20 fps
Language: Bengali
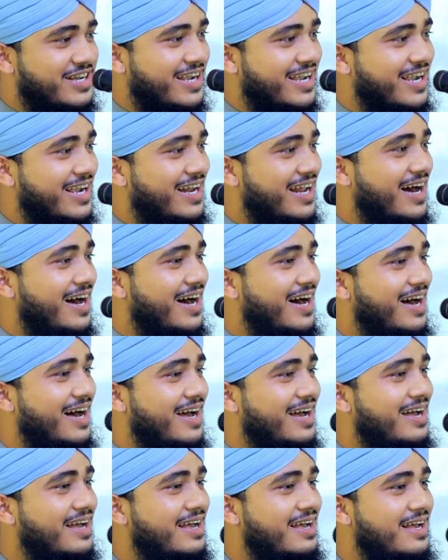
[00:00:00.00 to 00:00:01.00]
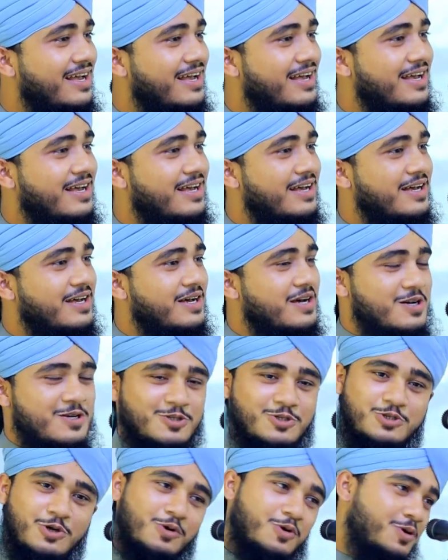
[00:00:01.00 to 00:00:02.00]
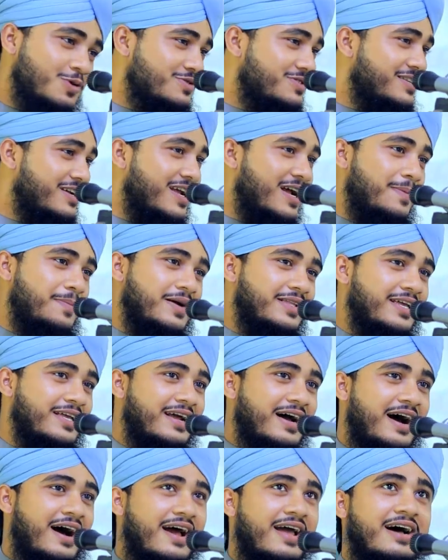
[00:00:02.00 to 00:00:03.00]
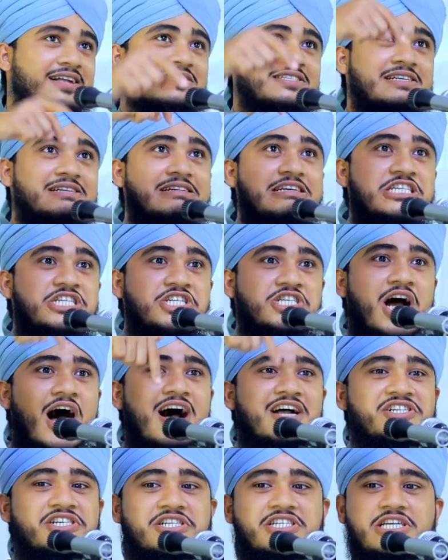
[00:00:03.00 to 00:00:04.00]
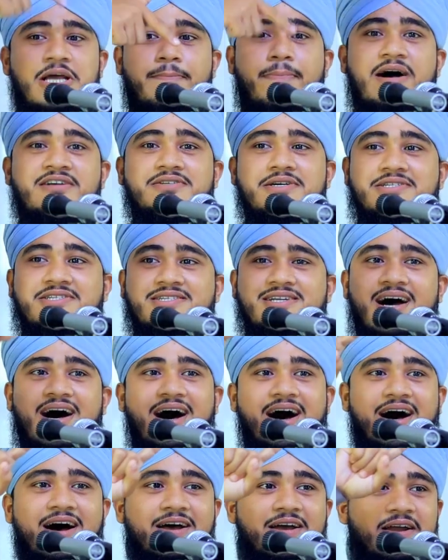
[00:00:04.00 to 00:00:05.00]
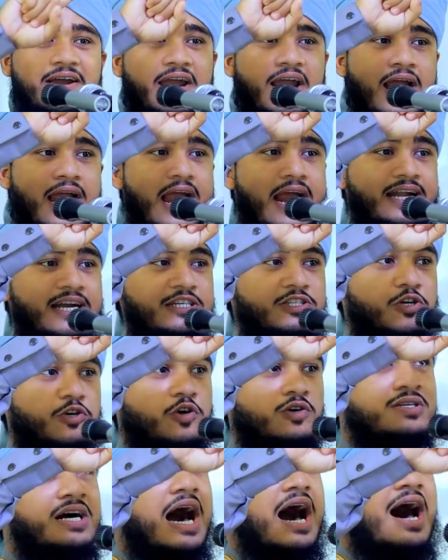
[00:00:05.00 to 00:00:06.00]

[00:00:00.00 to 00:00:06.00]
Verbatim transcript: ঠিক কিনা যখন থেকে আমাদের হায়া যে নিঃশ্বাসের যে বাজেটটা এটা যখন